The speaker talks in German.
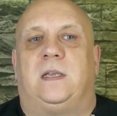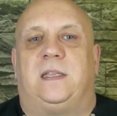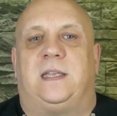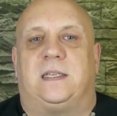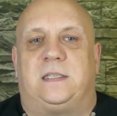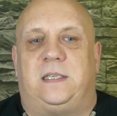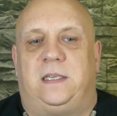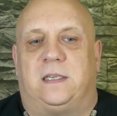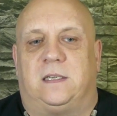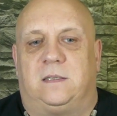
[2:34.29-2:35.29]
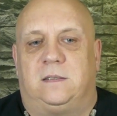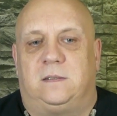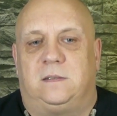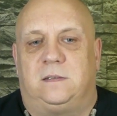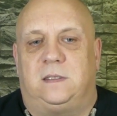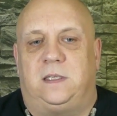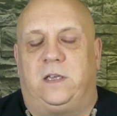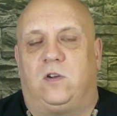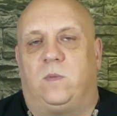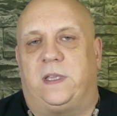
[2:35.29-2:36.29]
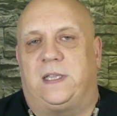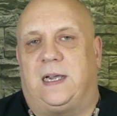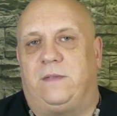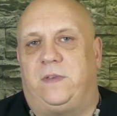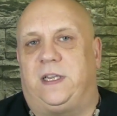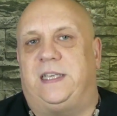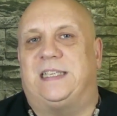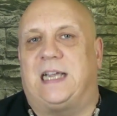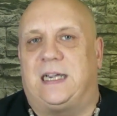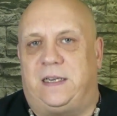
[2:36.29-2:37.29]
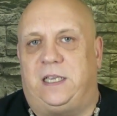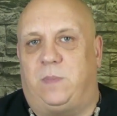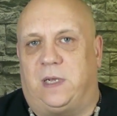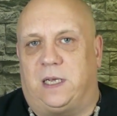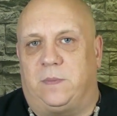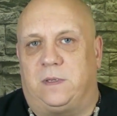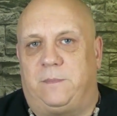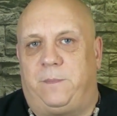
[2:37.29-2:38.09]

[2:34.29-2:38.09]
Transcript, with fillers: dass ihr in den Kommentaren wirklich sachlich bleibt.